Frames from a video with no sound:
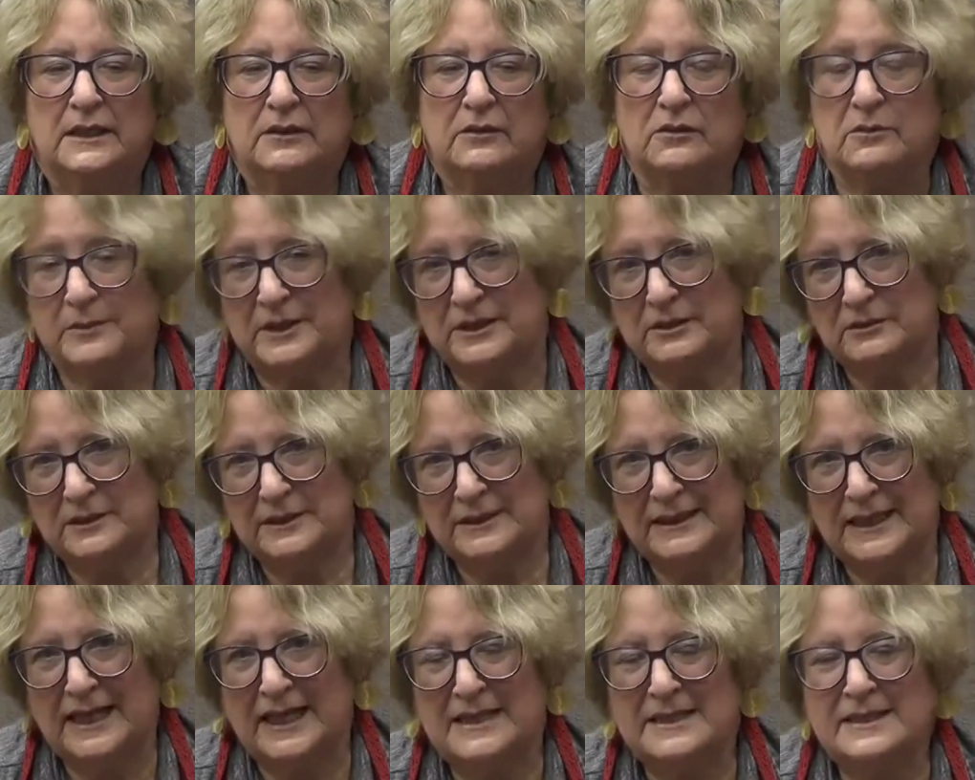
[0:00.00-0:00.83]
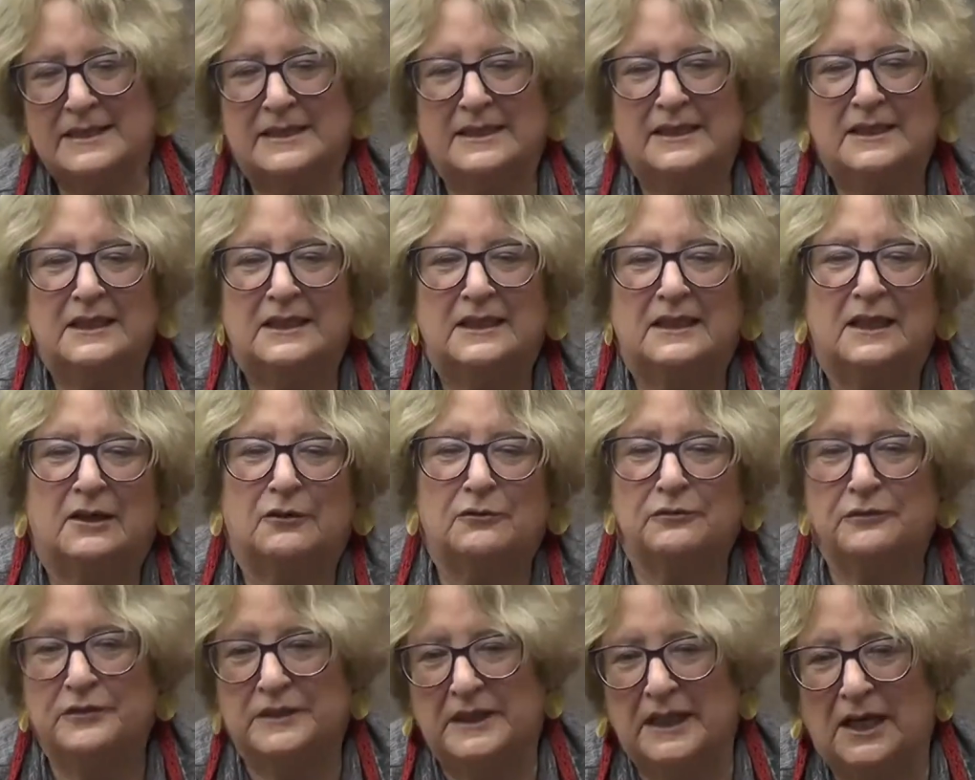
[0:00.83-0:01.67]
como acontece,
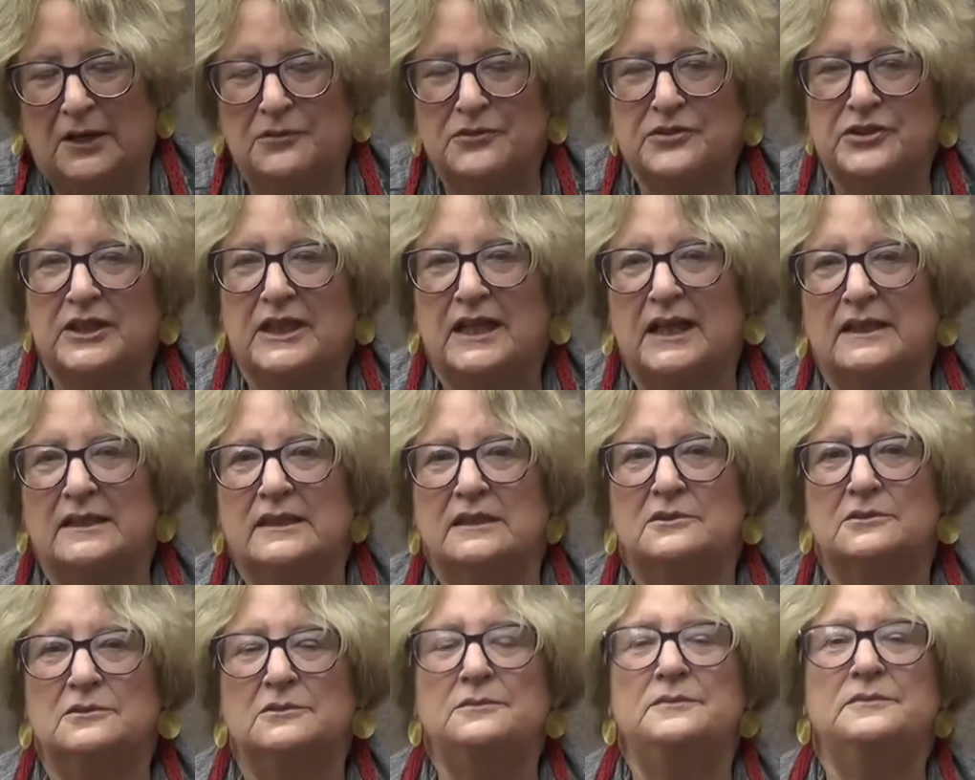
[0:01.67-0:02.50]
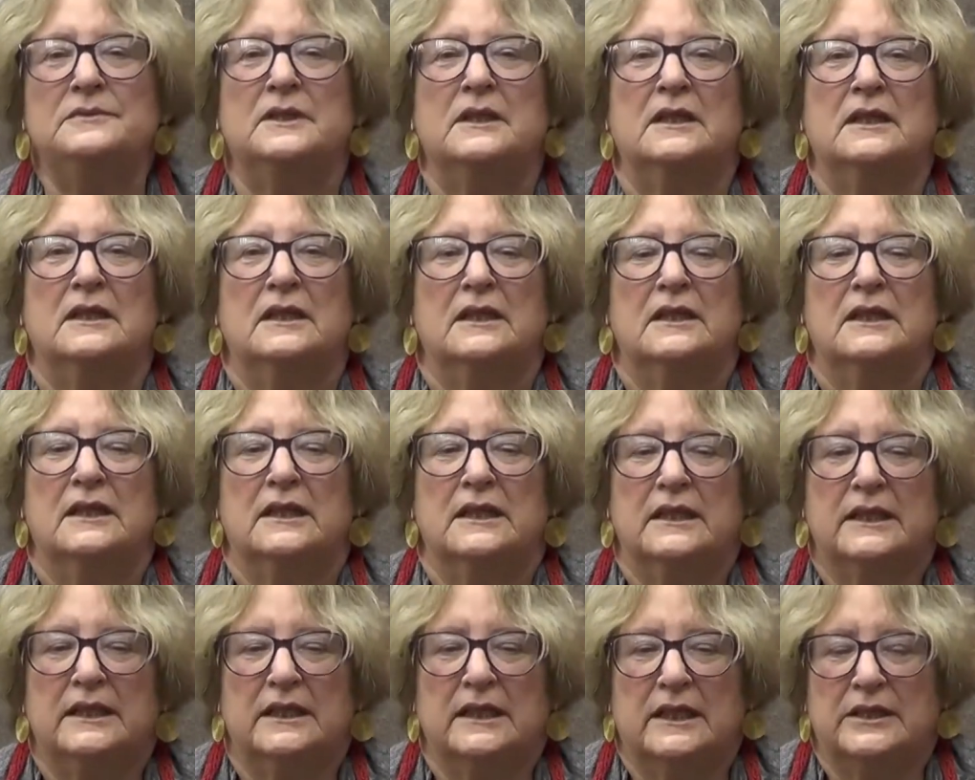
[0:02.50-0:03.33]
ao final de cada um,
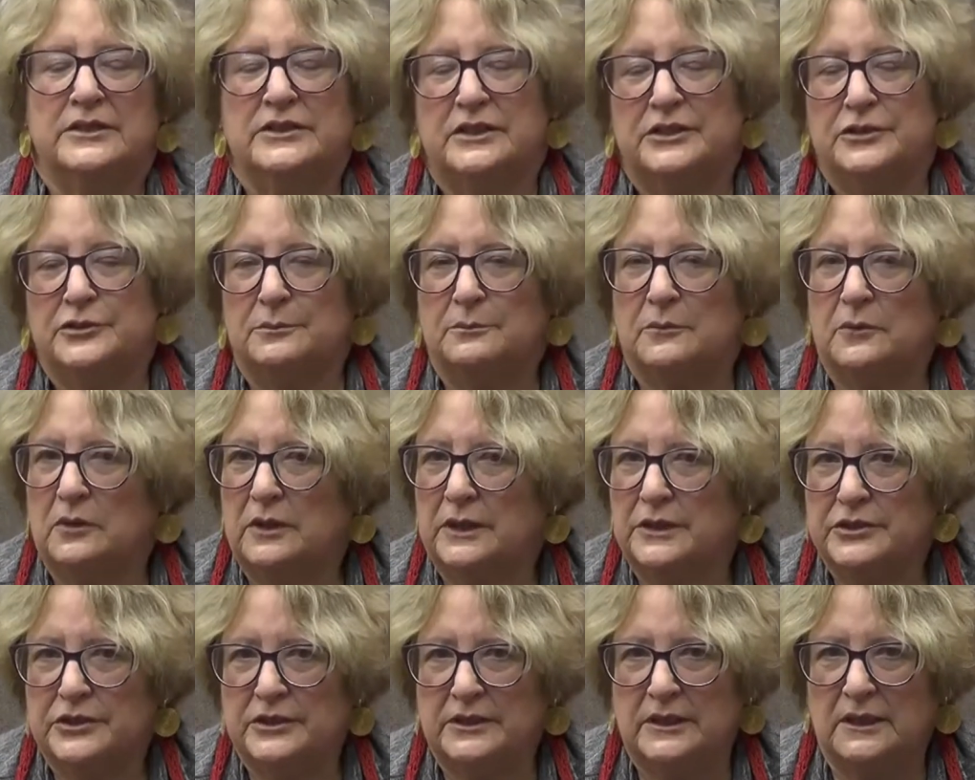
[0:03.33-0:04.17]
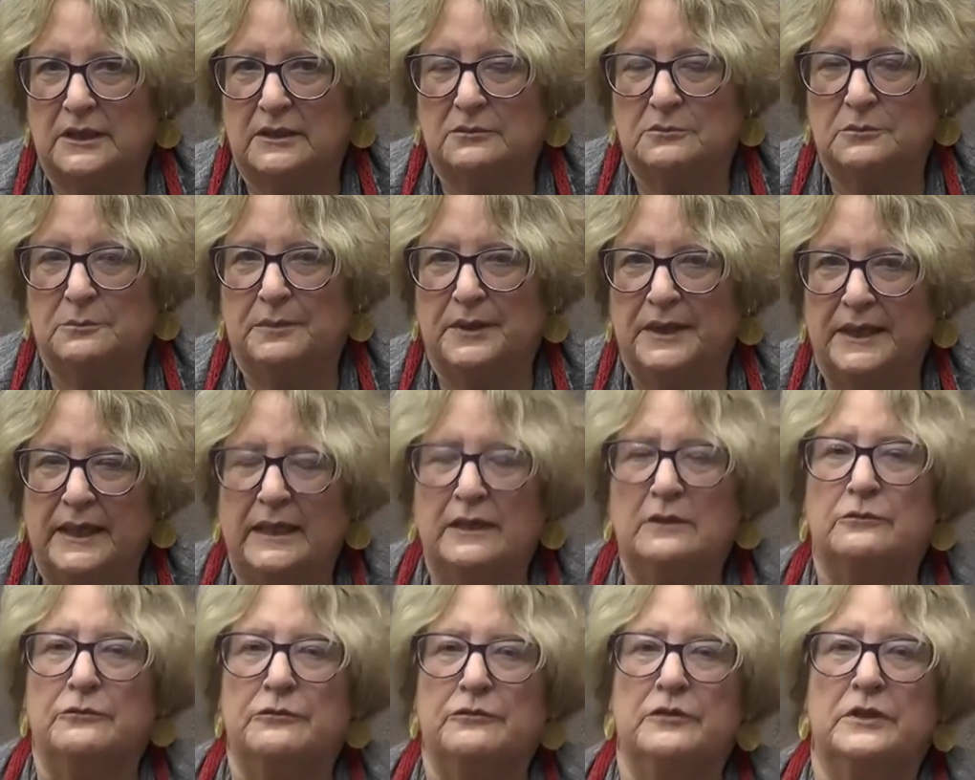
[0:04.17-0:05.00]
é, a gente mostra um
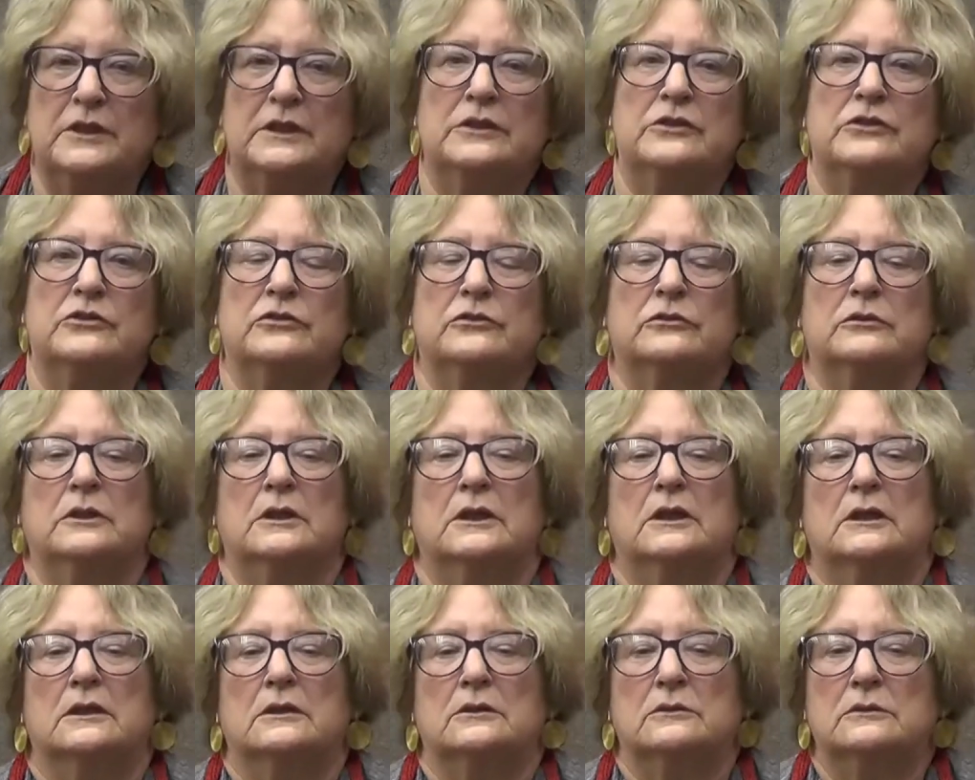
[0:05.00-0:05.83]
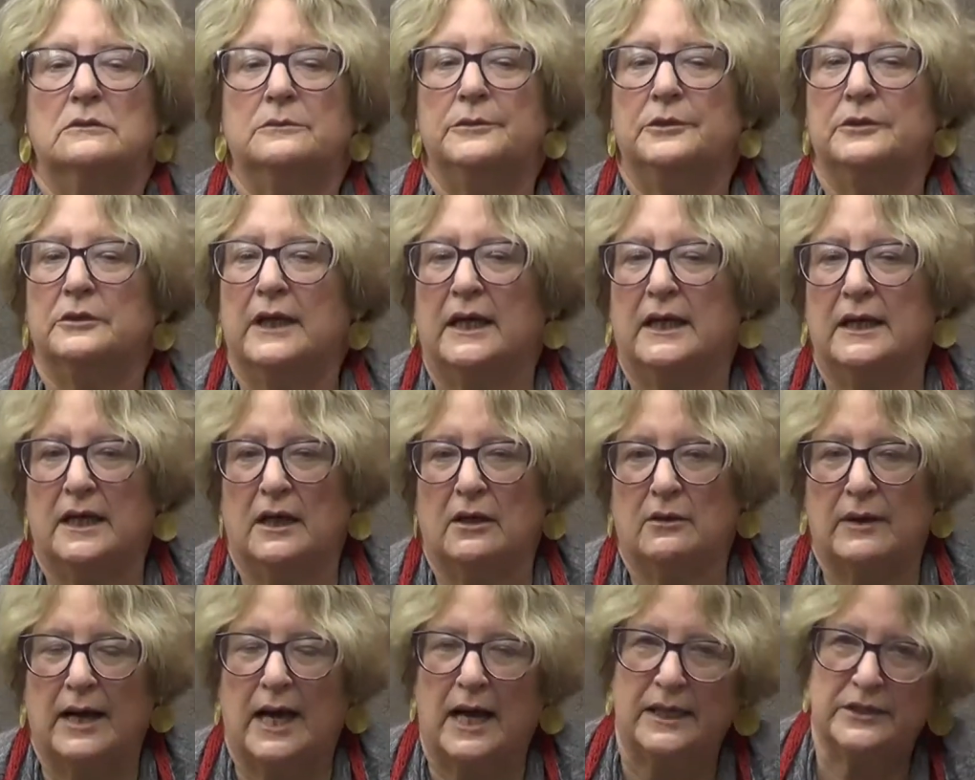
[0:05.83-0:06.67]
pequeno vídeo do meu
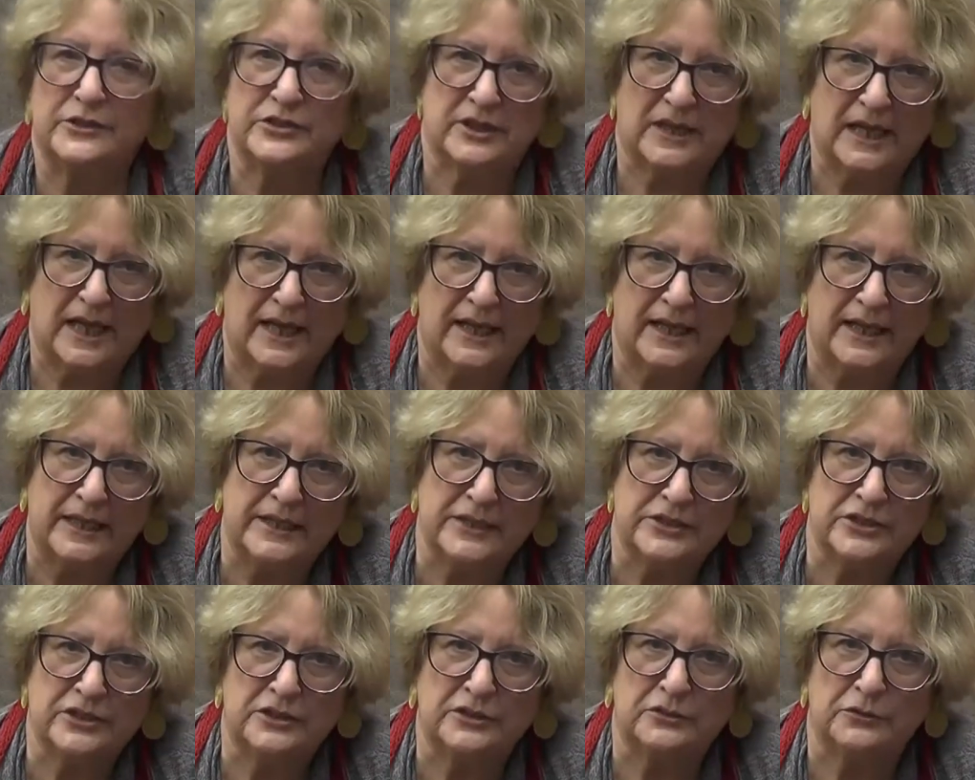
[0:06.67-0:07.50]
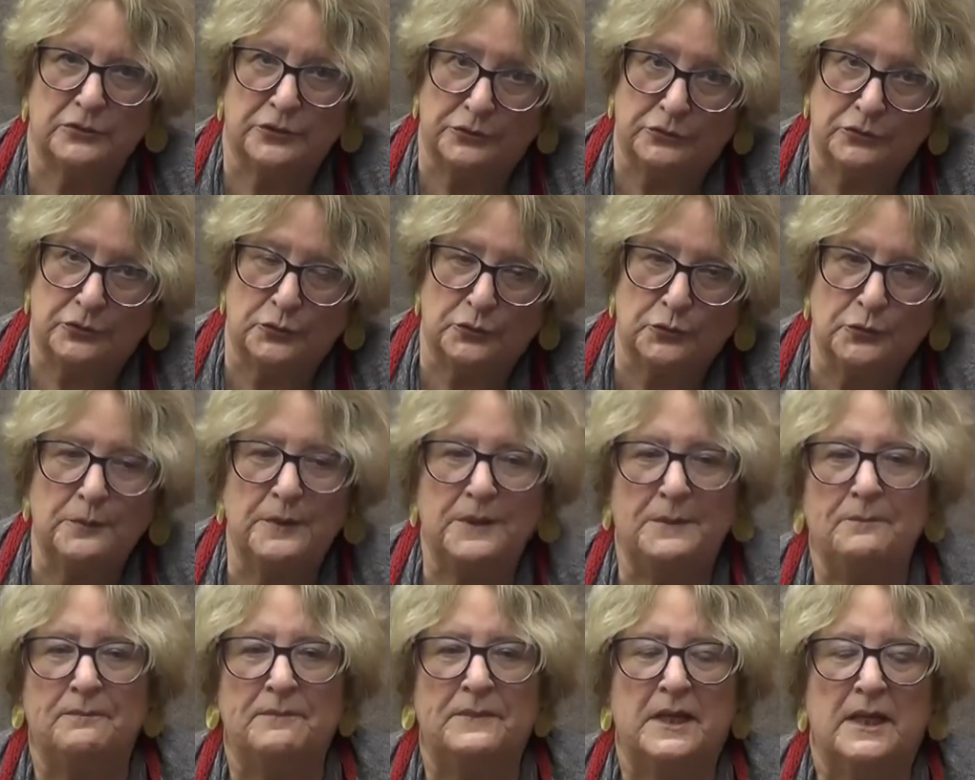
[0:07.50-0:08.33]
canal Arte na Rede, no
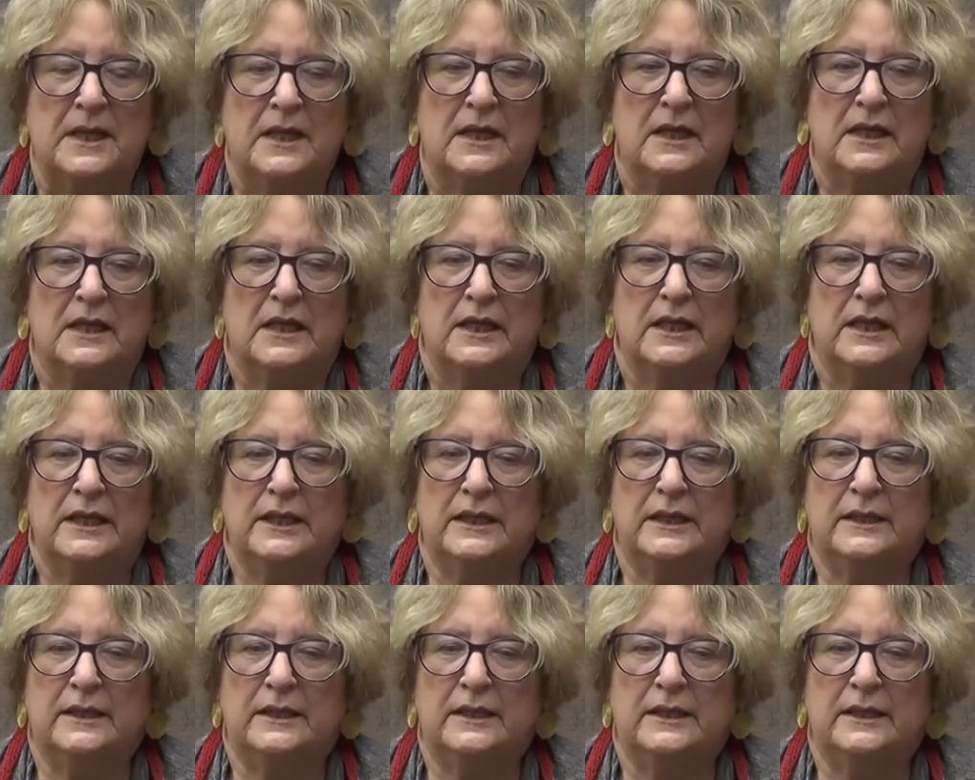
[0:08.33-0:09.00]
YouTube. E